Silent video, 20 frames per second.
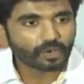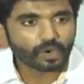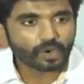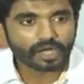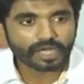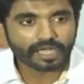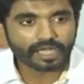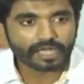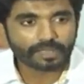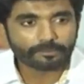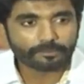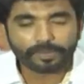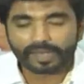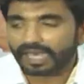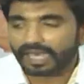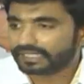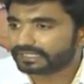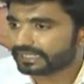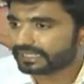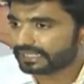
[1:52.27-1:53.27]
ఒక
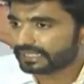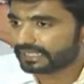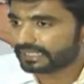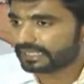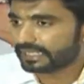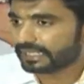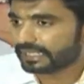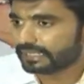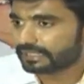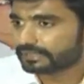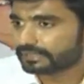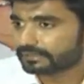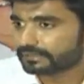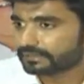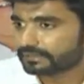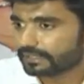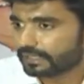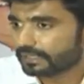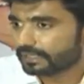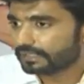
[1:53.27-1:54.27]
పార్టీకి
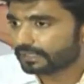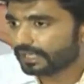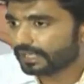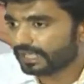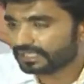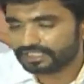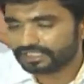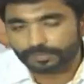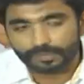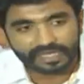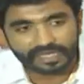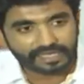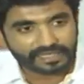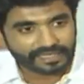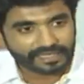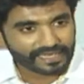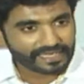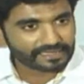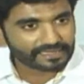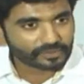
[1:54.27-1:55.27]
లక్ష్మణ
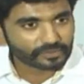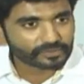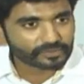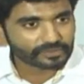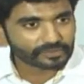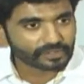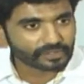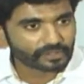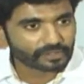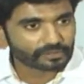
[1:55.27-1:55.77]
గీత ఉంటుందో